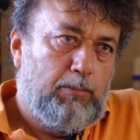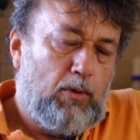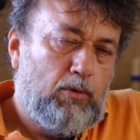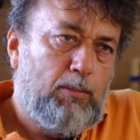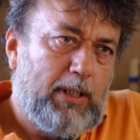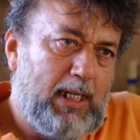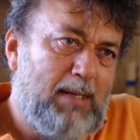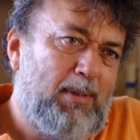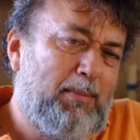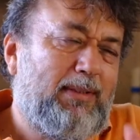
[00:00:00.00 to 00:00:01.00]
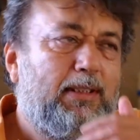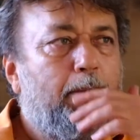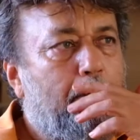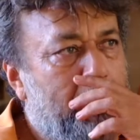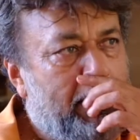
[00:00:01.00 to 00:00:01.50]
Bodrum'a gelmemin
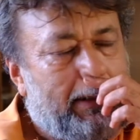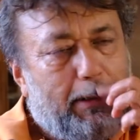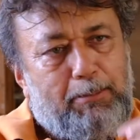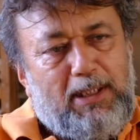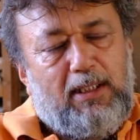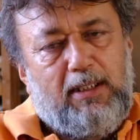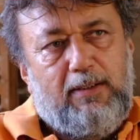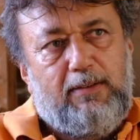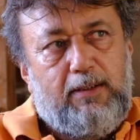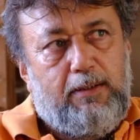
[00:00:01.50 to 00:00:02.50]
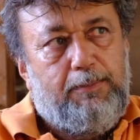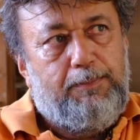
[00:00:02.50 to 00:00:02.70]
sebeplerinden bir tanesi